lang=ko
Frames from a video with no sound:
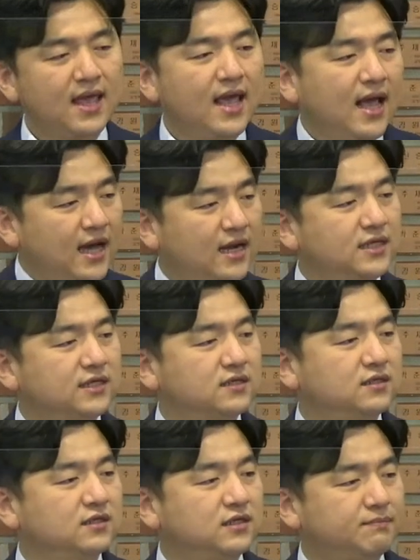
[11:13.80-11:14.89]

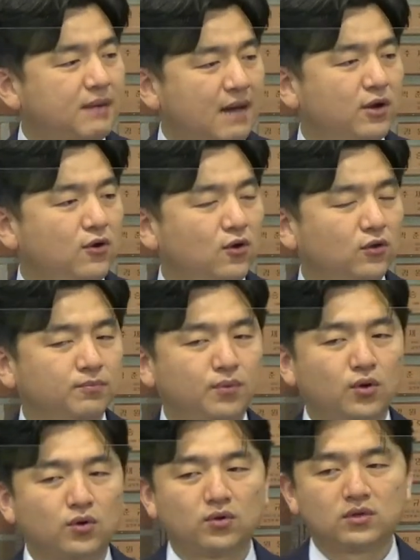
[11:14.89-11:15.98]
하나님께서는 그 바벨론
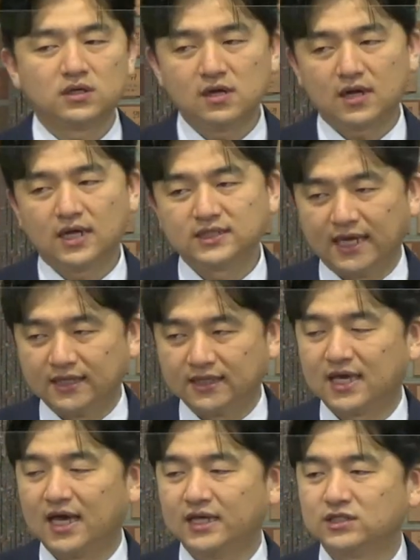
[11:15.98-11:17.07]
포로로 끌려가지
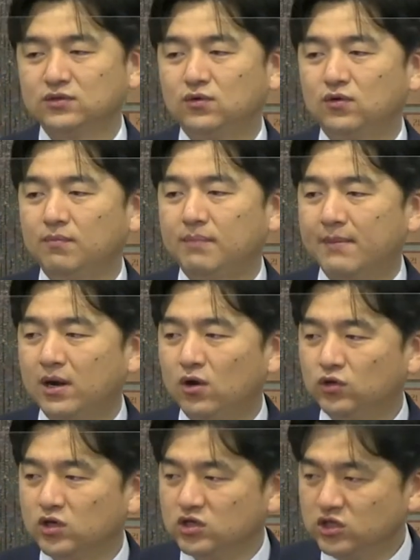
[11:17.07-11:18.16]
않게 하시고
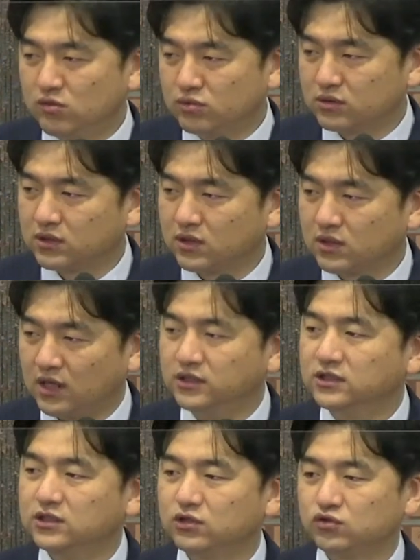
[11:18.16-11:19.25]
바벨론을 이업으로부터
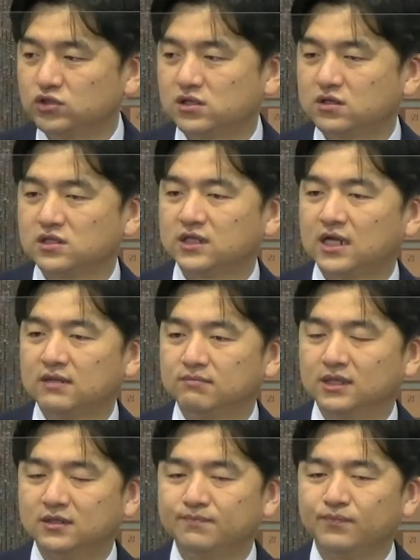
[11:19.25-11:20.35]
건져 주실 것이라는
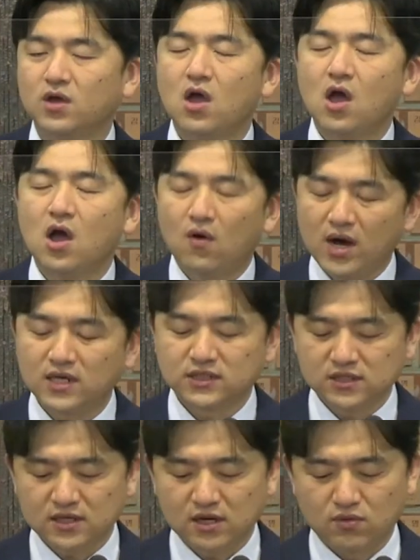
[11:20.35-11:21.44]
믿음
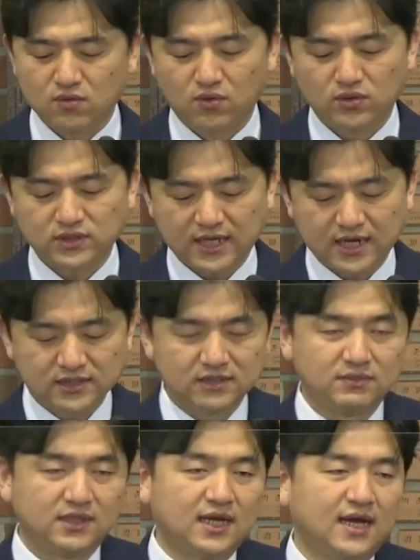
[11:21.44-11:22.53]
확신을 갖고
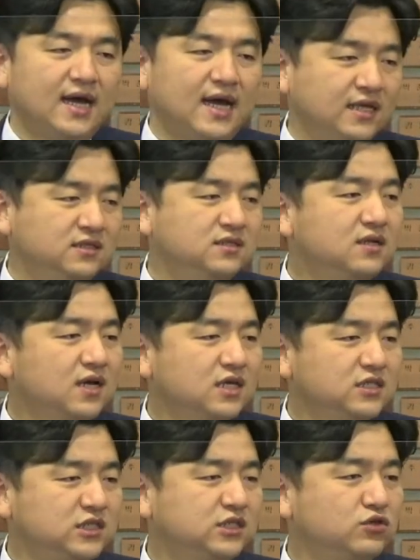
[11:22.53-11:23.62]
살았습니다. 안전하게
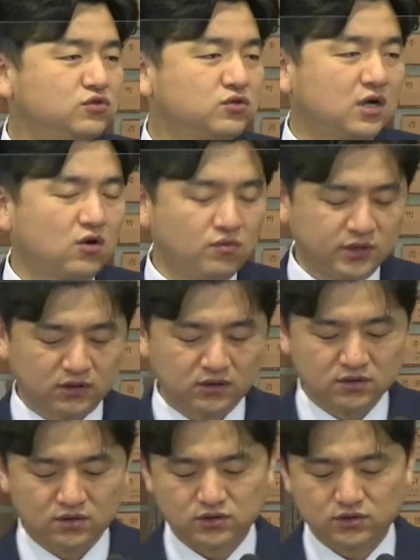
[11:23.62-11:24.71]
지켜 줄 거라고 믿었던
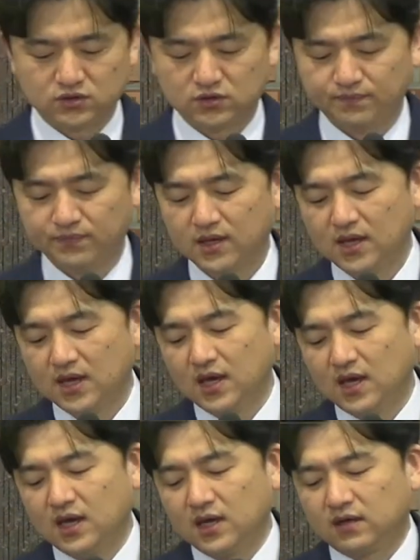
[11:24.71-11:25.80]
것이죠.
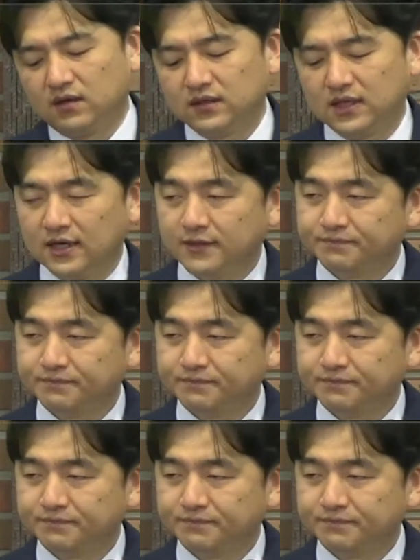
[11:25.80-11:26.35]
그런데